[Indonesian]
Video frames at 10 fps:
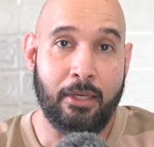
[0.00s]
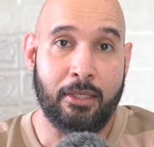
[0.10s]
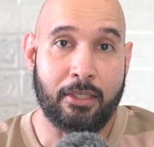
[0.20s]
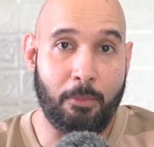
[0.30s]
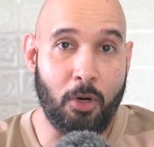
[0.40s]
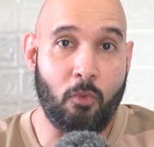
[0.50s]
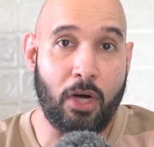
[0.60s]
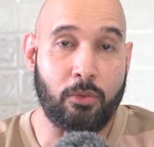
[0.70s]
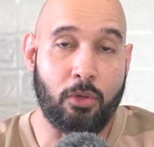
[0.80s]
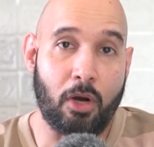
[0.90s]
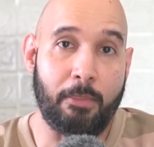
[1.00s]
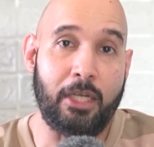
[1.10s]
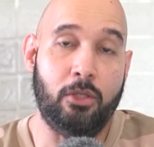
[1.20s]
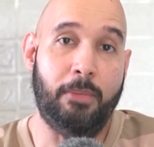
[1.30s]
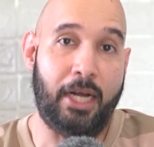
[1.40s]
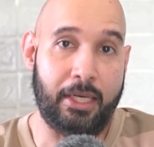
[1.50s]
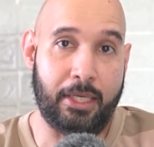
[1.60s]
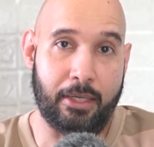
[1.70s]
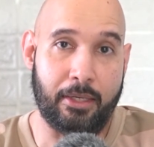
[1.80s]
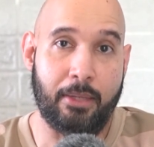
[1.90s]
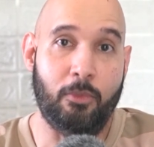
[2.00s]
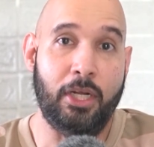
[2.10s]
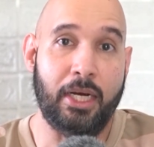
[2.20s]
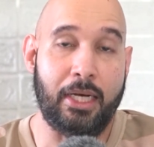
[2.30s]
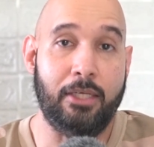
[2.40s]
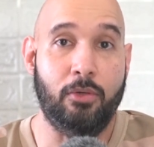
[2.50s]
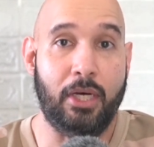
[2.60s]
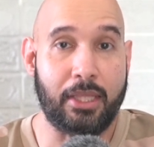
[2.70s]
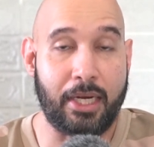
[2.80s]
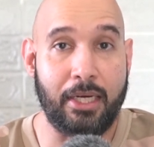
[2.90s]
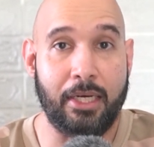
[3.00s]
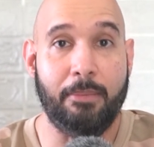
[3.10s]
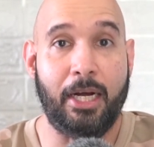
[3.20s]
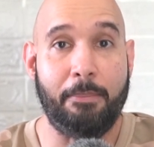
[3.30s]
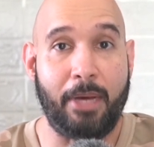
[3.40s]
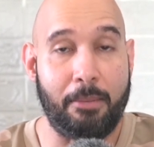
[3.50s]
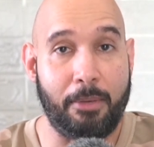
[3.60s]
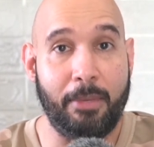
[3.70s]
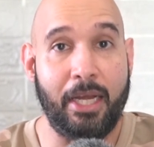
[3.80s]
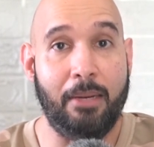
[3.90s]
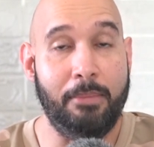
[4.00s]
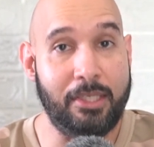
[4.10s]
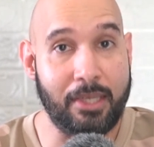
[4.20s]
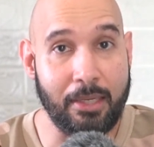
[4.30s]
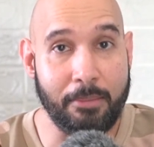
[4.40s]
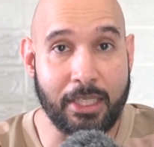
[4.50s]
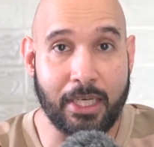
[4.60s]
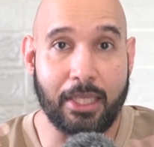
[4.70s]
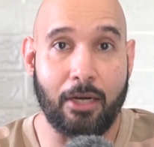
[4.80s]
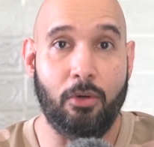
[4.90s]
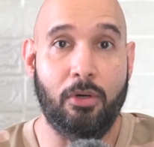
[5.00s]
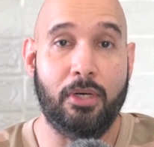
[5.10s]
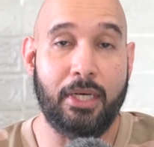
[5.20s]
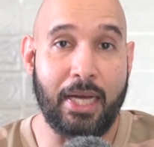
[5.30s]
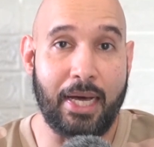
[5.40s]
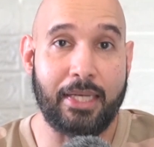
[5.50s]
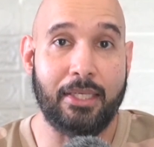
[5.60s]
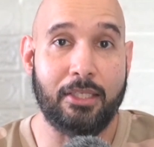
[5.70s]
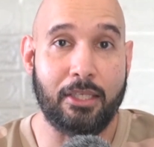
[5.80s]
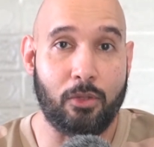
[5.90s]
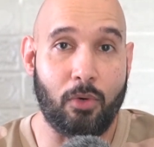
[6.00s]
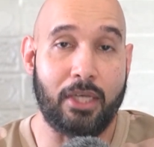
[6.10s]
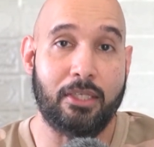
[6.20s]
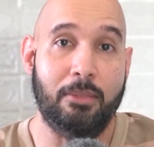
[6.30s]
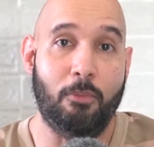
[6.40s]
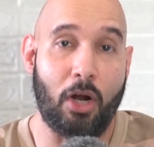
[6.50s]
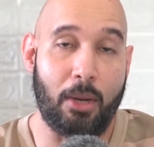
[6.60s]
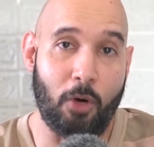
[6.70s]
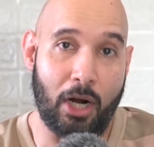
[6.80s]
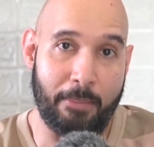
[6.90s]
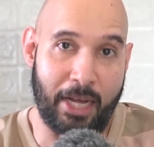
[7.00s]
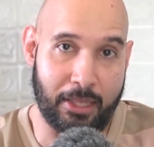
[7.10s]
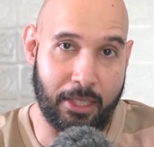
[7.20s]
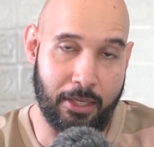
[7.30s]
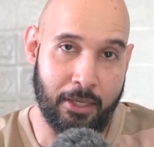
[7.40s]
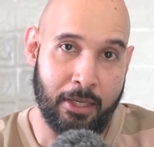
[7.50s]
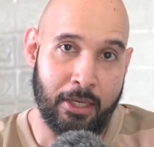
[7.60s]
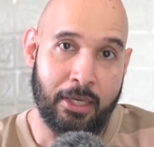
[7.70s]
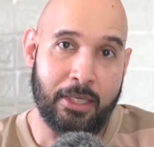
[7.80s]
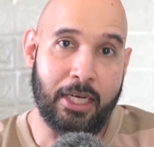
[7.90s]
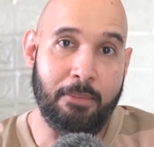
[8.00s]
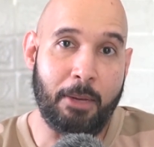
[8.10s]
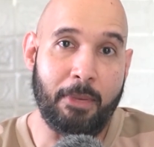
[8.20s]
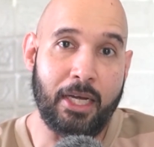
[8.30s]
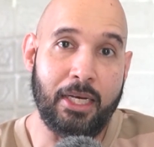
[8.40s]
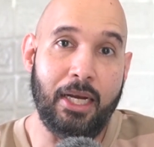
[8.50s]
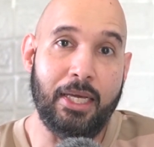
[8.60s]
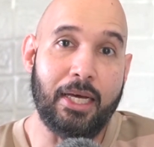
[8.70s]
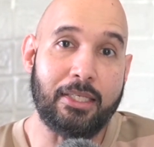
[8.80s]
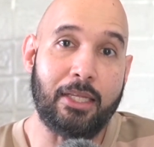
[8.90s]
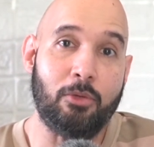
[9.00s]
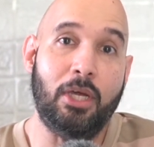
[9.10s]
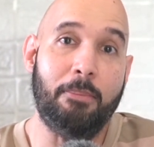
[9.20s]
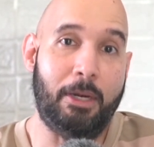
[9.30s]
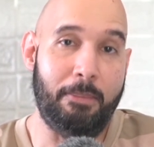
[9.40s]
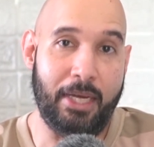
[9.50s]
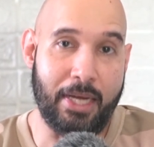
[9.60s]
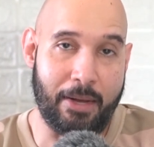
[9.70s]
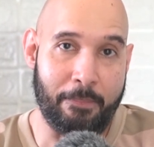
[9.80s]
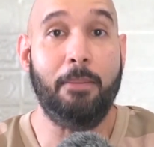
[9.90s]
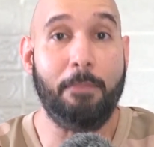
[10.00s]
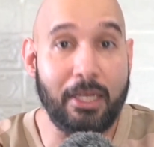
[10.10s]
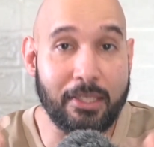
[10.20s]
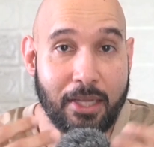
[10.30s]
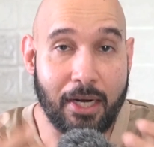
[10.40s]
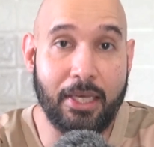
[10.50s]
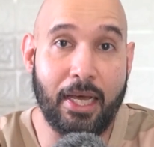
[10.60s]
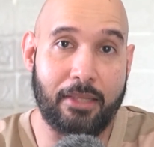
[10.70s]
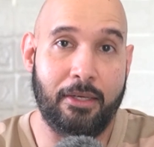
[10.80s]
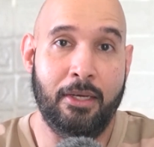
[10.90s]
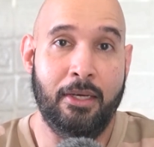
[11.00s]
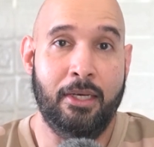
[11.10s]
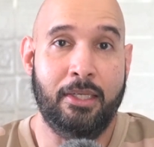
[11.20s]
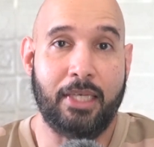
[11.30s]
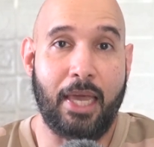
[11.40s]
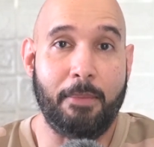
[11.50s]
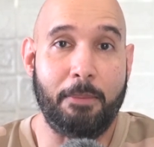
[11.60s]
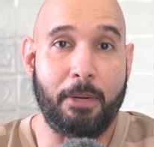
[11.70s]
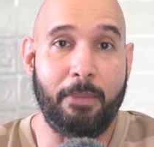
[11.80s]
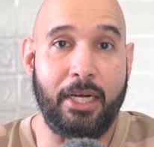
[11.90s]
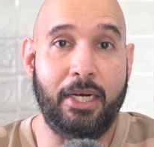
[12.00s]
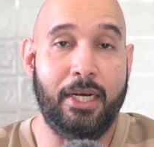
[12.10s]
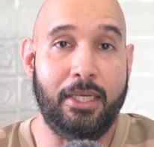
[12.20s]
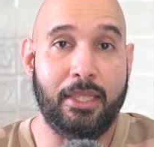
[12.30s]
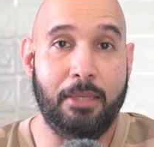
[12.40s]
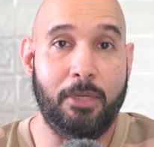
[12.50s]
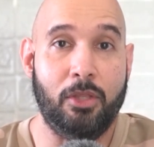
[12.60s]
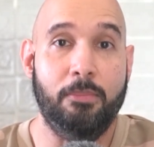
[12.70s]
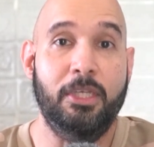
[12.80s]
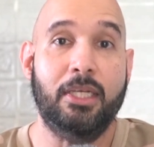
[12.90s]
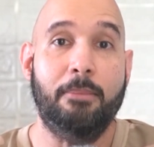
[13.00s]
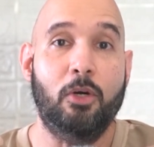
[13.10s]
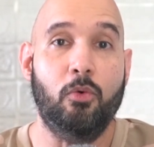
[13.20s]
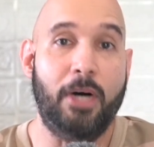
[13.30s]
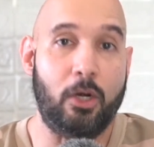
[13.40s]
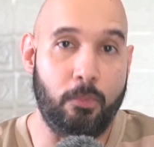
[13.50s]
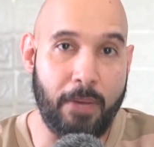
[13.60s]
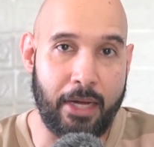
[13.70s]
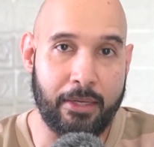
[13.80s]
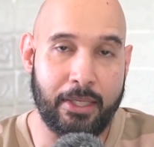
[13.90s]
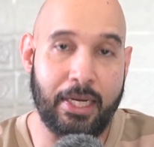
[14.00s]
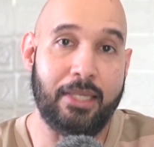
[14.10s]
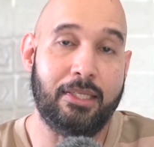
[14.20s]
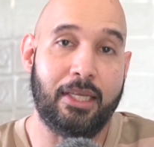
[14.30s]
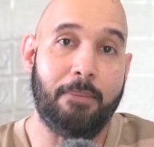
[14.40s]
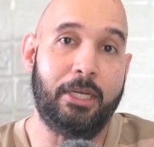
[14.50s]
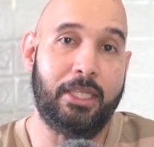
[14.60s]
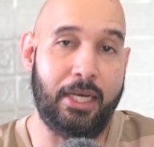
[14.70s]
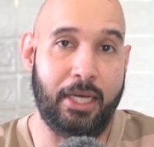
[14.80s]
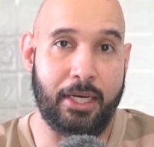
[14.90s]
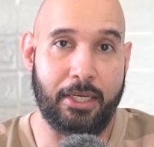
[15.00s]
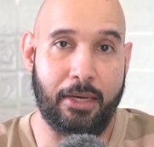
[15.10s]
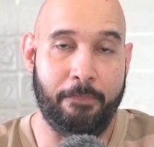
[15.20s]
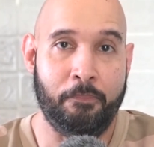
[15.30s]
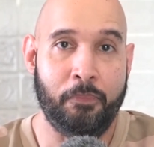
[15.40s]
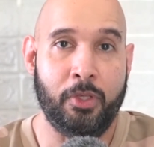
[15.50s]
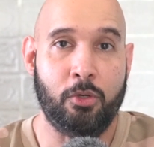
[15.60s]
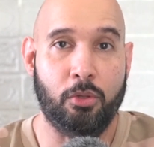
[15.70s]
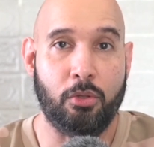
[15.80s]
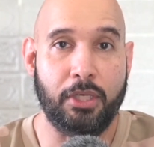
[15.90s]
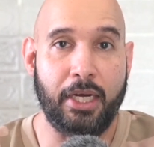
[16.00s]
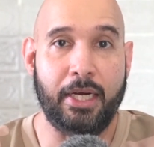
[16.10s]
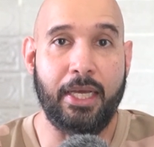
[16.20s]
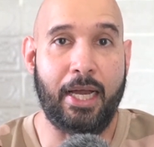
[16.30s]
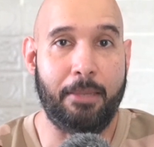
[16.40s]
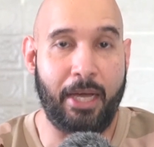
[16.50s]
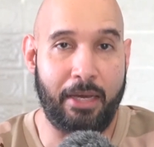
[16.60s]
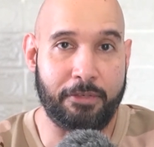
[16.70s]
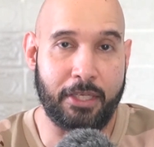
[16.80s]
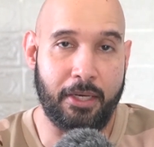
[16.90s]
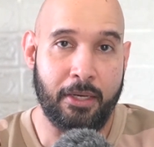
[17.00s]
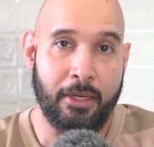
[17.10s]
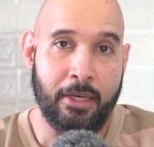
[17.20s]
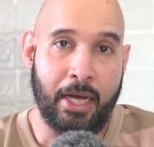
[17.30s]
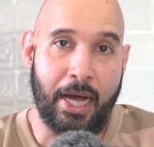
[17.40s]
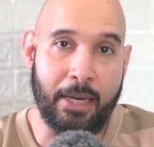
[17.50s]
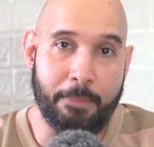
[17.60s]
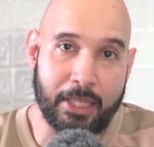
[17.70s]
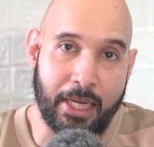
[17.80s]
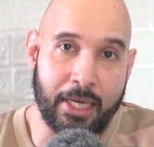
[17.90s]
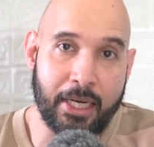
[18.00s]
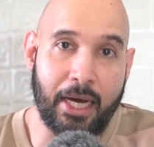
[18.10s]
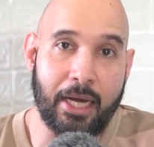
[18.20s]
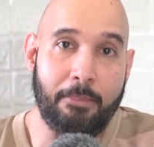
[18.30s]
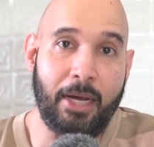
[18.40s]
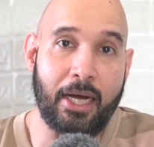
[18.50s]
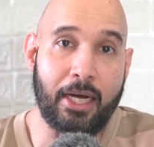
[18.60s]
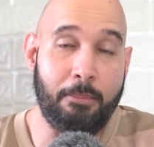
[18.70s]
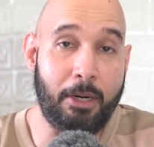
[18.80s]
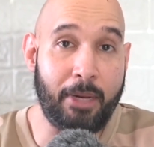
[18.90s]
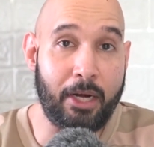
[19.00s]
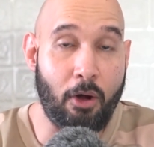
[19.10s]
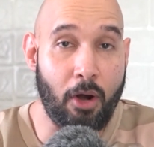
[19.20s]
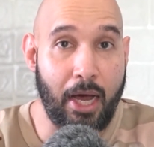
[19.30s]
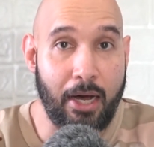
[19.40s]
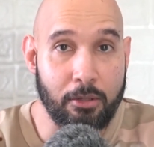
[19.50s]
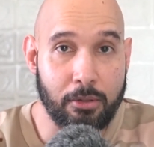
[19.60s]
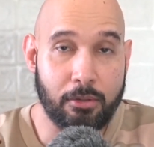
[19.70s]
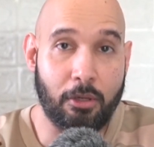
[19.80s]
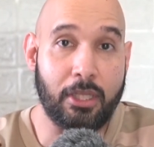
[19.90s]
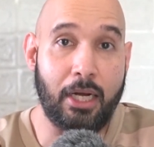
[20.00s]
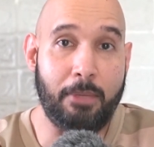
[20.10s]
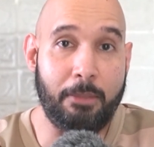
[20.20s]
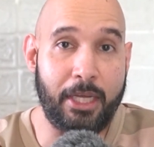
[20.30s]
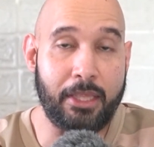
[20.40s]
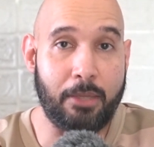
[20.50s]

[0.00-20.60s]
sebelum waktu normal itu berakhir. Kemudian ada juga tren di mana para pemain lebih sering mencetak gol dari situasi bola-bola mati. Jadi memang ini Liga 1 yang berbeda. Plus terlihat skema permainan dari tim itu bisa berubah-ubah dari setiap pertandingannya. Contohnya dari Arema FC. Ada pertandingan yang Arema akan bermain all out, total bermain